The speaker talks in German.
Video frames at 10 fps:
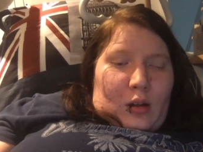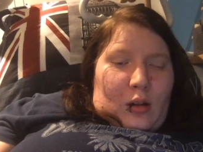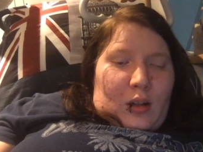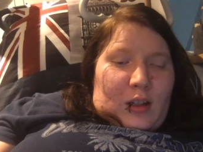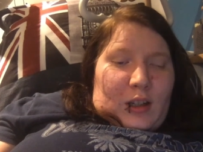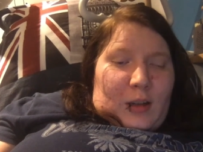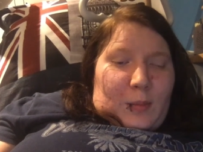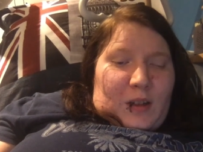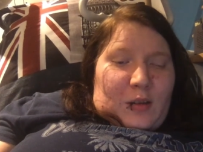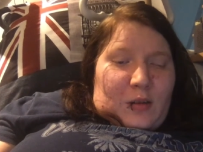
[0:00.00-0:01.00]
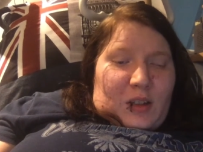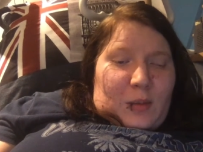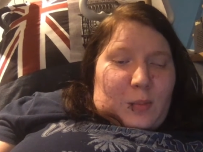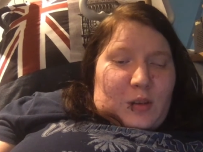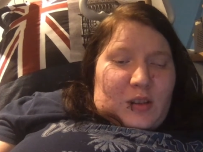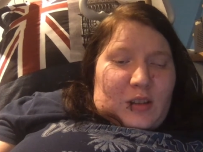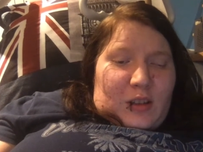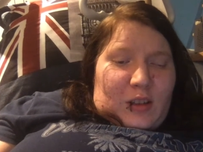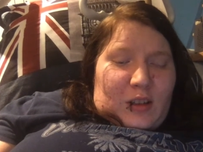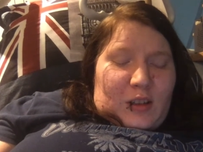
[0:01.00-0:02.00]
Heute hat mein Hund
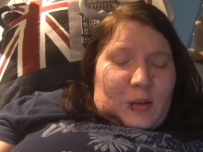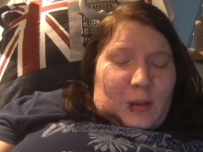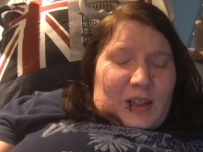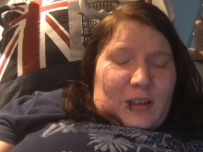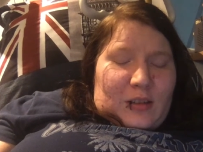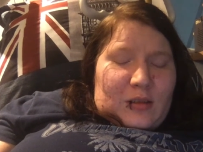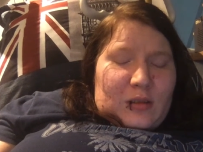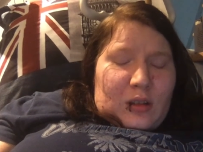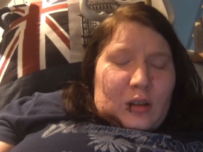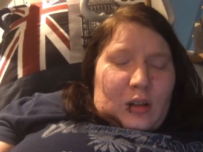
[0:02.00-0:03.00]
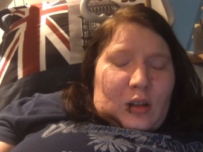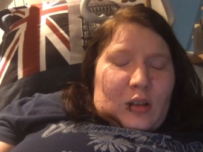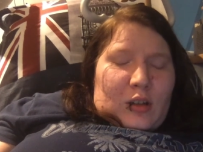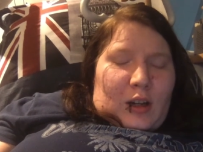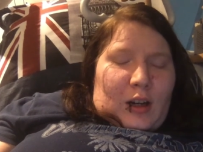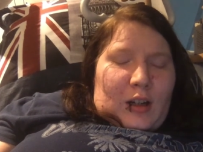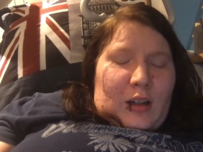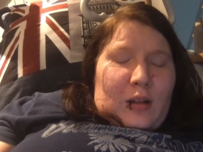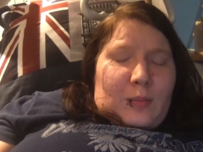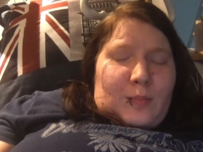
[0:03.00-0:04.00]
Geburtstag, den zweiten Charlie.